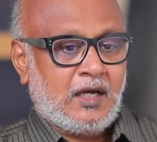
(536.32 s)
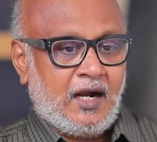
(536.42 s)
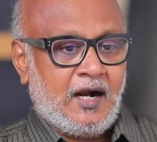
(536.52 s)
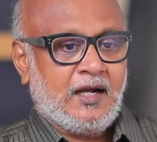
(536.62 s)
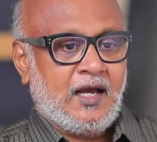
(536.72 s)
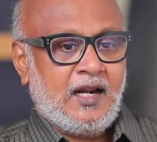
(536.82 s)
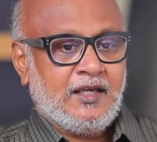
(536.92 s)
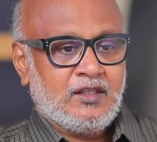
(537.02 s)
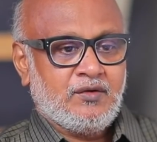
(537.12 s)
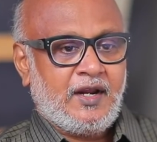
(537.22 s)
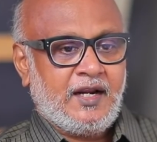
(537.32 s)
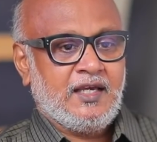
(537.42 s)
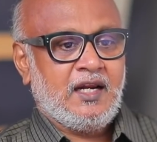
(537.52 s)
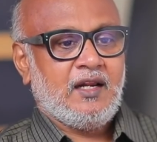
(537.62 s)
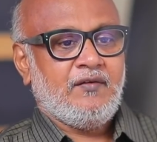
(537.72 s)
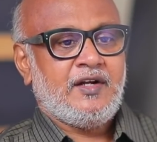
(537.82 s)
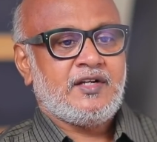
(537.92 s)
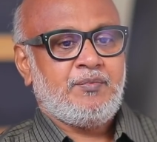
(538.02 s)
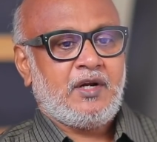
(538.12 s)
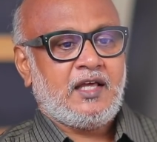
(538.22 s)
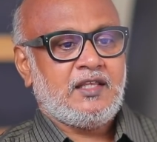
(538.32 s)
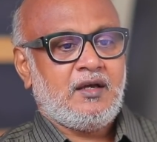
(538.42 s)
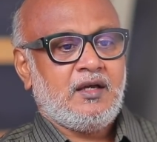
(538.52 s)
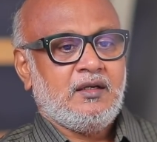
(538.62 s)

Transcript: கர்நாடகாவில் இதுவரையில் வெற்றி பெறாத